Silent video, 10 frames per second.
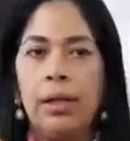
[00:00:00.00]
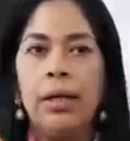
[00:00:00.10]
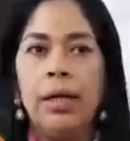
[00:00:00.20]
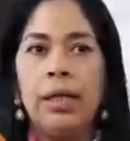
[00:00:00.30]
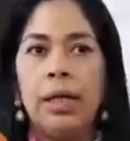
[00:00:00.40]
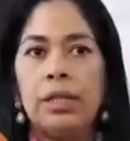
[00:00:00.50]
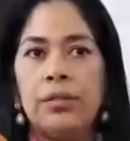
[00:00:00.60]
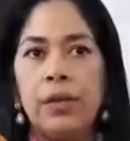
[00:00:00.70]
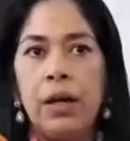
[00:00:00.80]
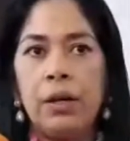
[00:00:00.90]
Né? E
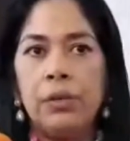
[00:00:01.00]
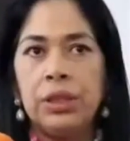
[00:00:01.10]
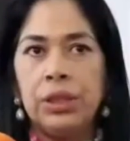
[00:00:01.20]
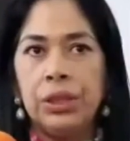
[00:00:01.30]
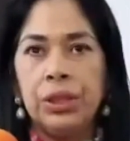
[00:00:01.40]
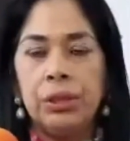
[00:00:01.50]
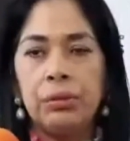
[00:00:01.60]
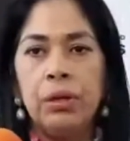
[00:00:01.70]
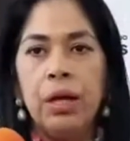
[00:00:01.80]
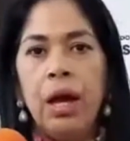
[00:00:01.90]
elas ficaram em
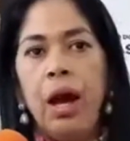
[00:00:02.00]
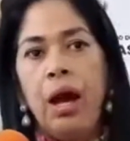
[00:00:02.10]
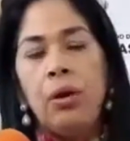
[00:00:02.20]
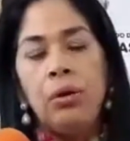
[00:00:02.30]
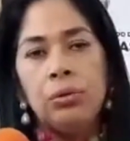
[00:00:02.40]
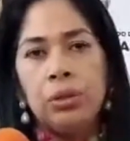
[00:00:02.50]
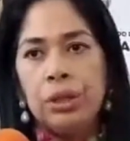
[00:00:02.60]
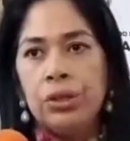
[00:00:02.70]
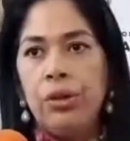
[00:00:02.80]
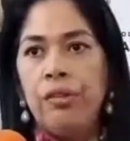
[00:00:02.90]
sigilo. A
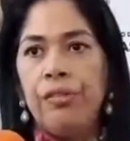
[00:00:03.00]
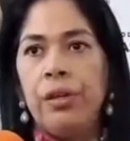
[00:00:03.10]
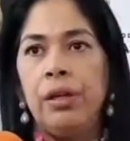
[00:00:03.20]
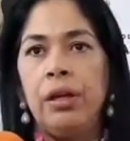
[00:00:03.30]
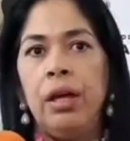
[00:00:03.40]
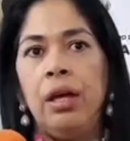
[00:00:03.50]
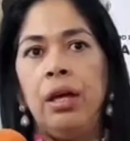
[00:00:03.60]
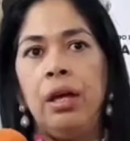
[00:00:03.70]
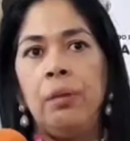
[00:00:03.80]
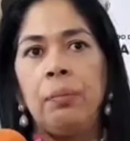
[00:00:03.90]
outra jovem
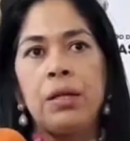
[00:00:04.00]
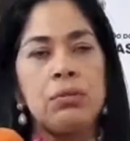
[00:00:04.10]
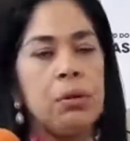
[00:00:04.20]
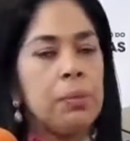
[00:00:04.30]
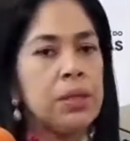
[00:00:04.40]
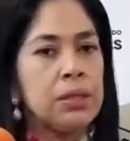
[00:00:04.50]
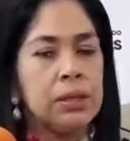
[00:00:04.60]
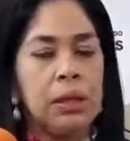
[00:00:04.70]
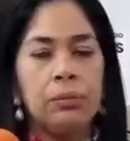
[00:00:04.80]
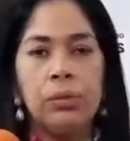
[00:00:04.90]
é, passou a
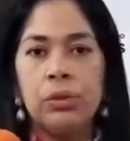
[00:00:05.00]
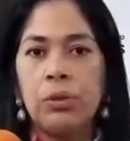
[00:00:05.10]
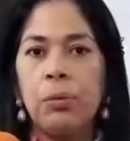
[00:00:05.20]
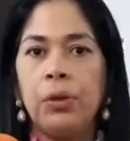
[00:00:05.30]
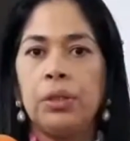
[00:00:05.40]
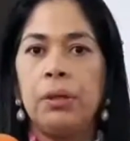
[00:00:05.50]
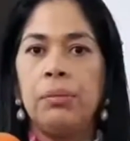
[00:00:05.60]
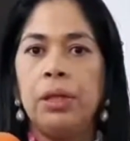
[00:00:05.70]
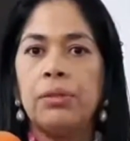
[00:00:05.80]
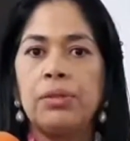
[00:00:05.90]
apresentar muitos
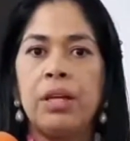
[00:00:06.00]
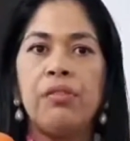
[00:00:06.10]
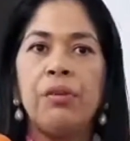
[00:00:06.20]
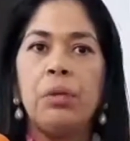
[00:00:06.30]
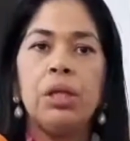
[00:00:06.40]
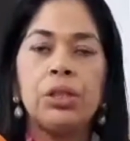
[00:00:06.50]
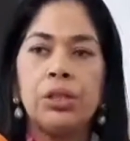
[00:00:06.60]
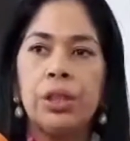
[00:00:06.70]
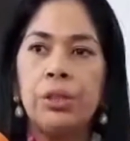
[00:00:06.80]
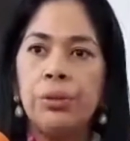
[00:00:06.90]
comportamentos que a família
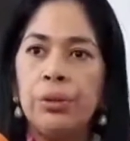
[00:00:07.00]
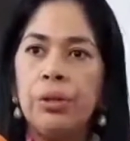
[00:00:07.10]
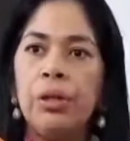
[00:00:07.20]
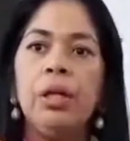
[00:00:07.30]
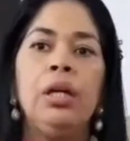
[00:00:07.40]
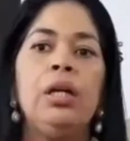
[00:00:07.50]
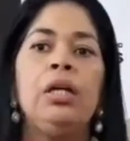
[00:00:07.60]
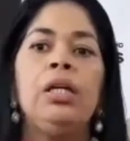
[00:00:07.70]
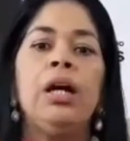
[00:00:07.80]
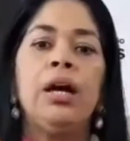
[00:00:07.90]
estranhou
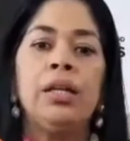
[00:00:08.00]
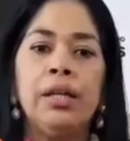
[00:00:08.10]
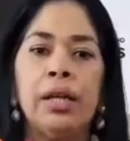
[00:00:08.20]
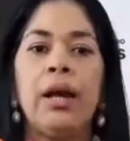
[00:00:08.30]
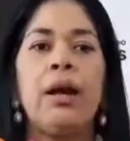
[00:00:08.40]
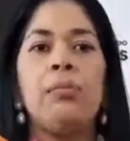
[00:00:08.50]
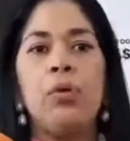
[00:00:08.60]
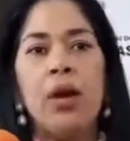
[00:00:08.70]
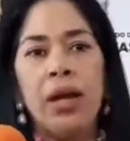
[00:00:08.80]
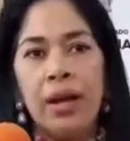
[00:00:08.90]
e aí ela
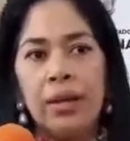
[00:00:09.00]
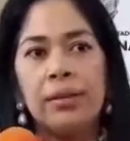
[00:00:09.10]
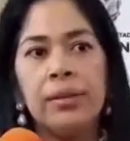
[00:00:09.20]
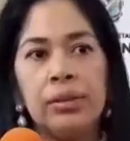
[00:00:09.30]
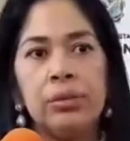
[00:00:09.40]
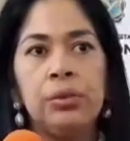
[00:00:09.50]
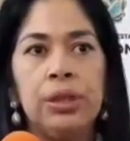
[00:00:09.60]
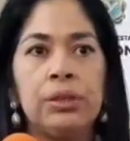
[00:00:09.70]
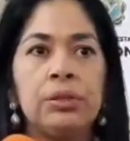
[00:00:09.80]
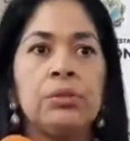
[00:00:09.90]
acabou relatando
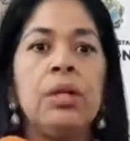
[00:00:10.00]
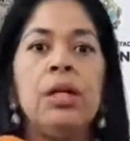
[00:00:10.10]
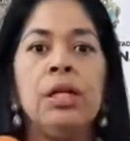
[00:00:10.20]
isso.